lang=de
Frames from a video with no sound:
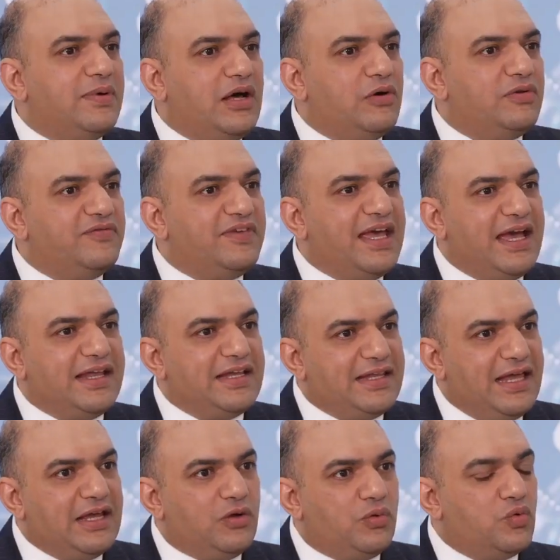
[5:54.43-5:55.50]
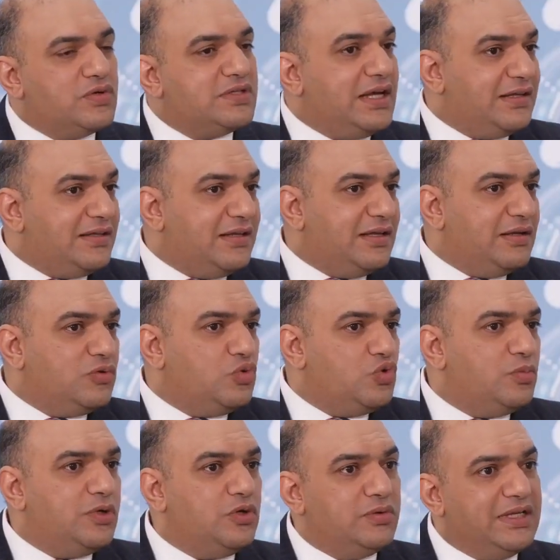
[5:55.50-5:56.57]
brauchen wir eine Diagnose. Hat er den
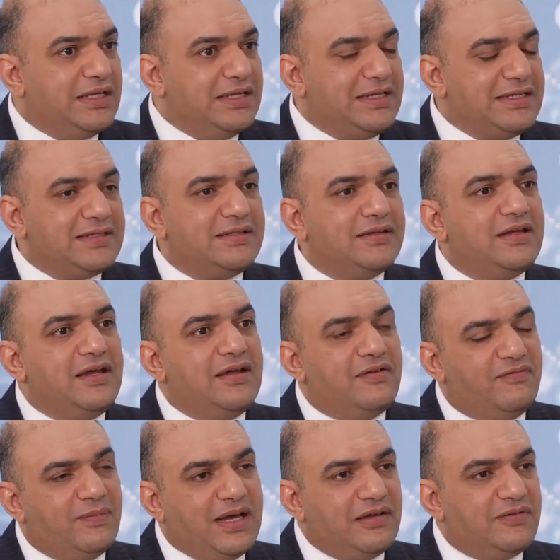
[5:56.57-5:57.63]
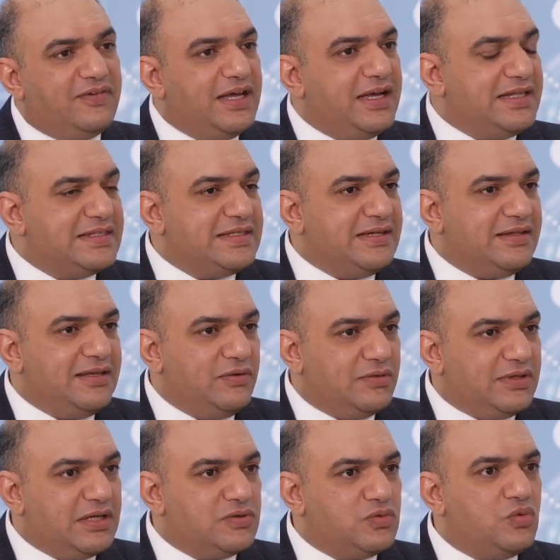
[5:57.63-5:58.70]
Tumor oder nicht? Machen wir eine
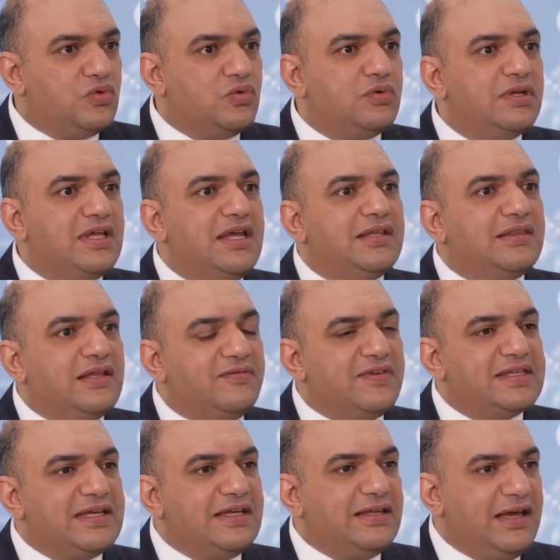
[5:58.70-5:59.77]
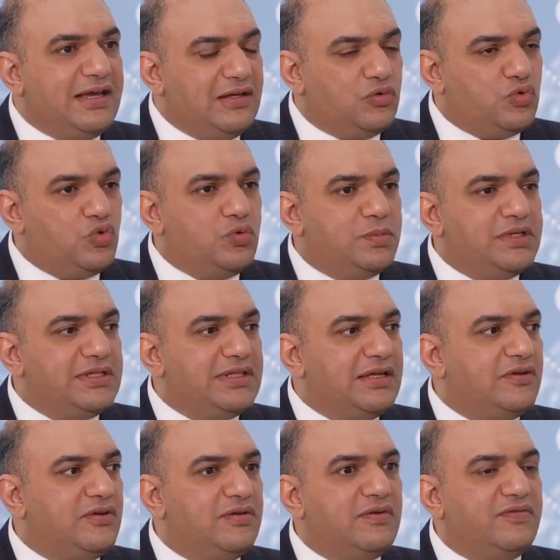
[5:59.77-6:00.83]
CT-Untersuchung, dann wir sehen einen Tumor,
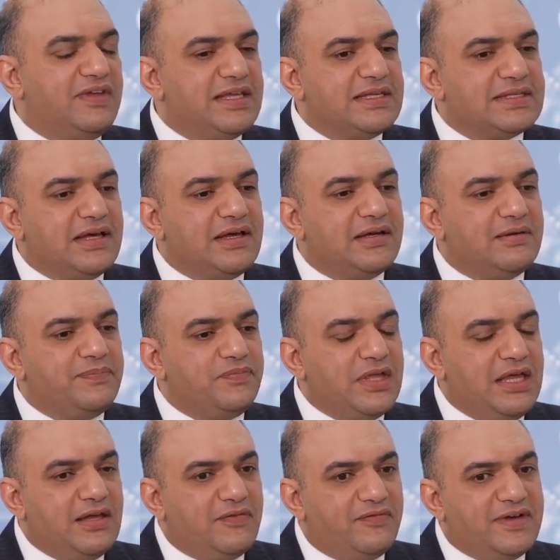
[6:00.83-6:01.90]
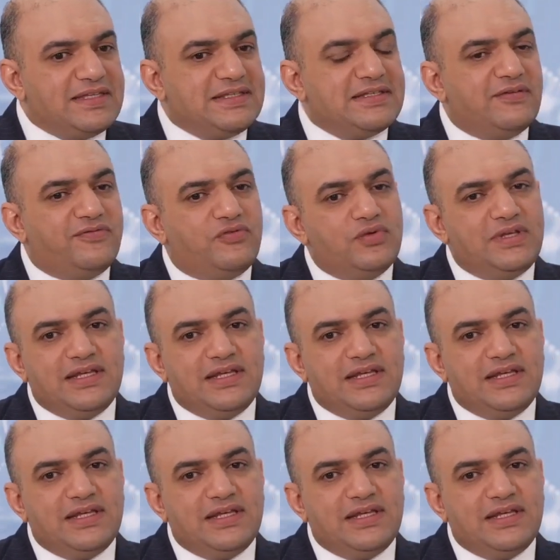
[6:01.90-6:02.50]
dann können wir sagen, was, wo